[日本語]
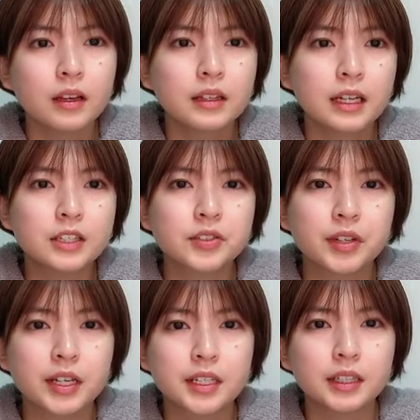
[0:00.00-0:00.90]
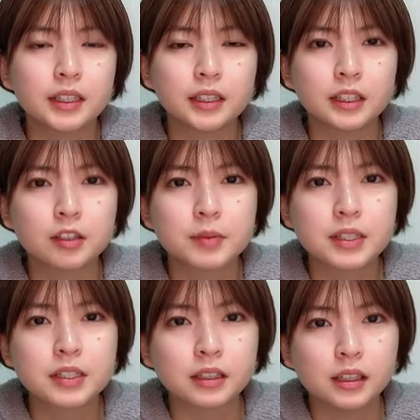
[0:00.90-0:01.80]
団長やらせていただきま
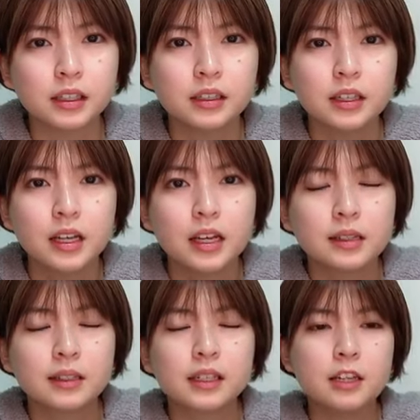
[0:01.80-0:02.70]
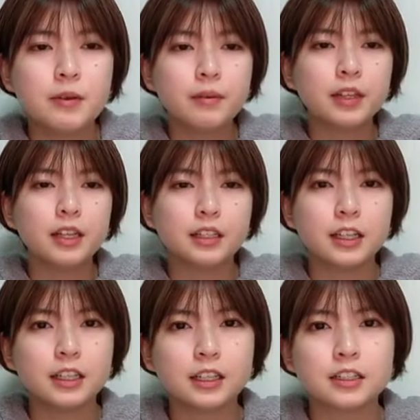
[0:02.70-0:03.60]
したがなんか今までに
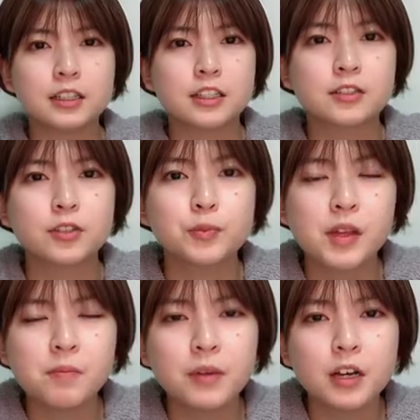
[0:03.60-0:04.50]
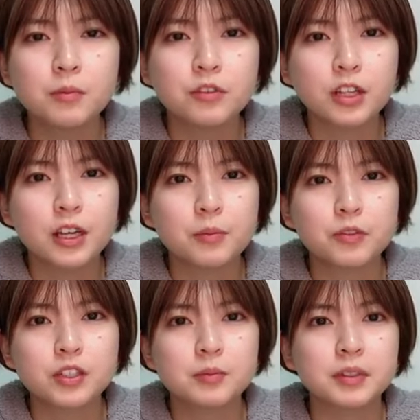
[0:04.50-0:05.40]
ない感じですごいメンバーもね
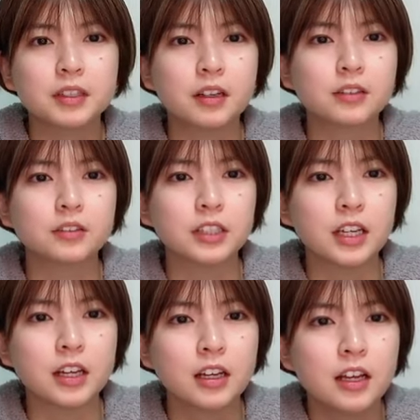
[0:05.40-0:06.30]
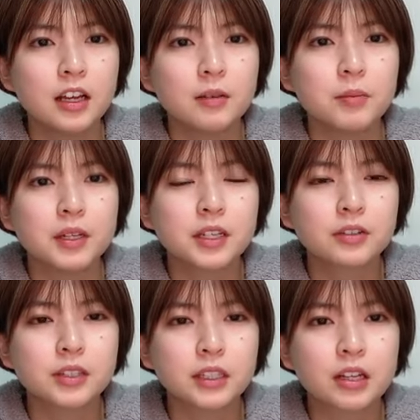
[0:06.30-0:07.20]
モチベ高くねめちゃ
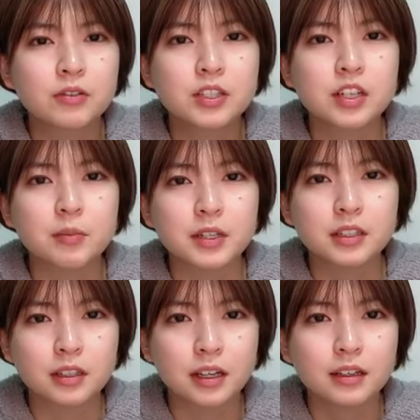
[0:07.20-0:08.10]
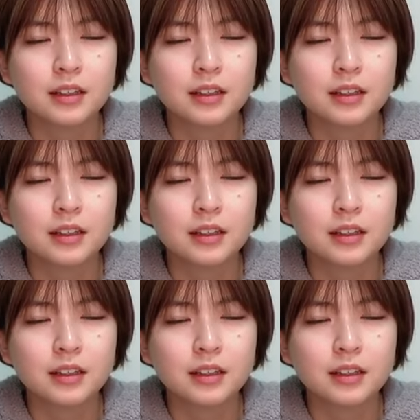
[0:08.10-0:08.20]
くちゃ楽しんでましたね